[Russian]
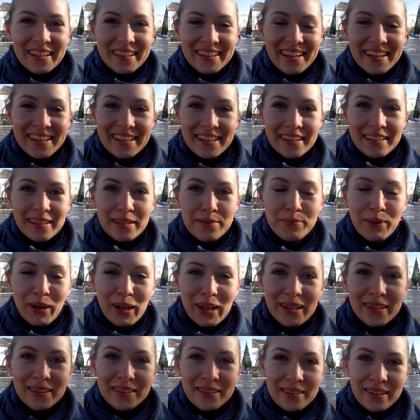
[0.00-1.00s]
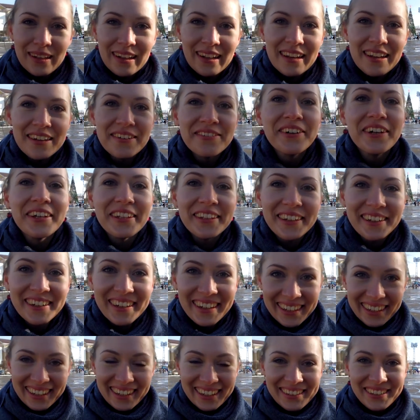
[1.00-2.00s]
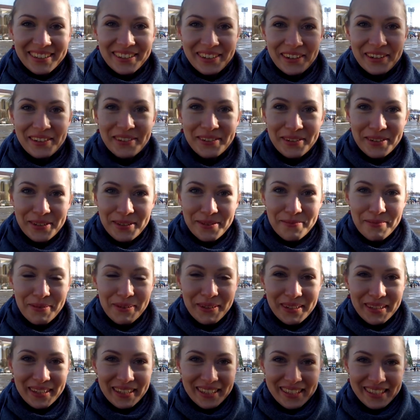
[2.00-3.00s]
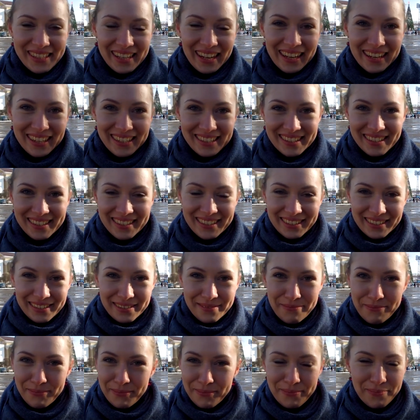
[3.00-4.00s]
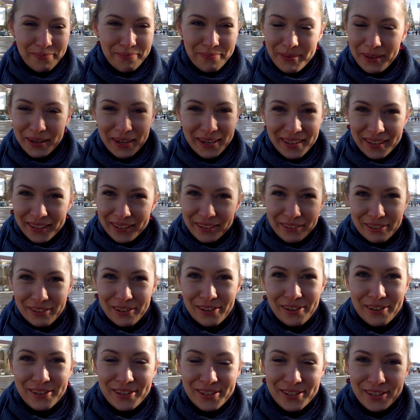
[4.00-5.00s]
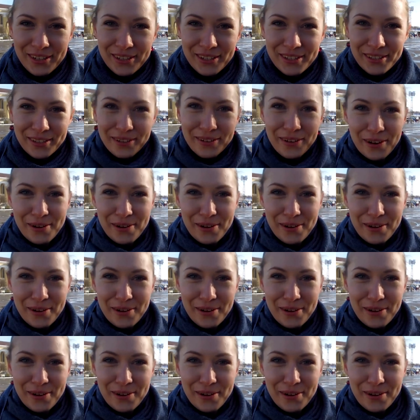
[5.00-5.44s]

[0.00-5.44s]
катания это болит левая нога, которой нужно было залезть э, перекинуть ее через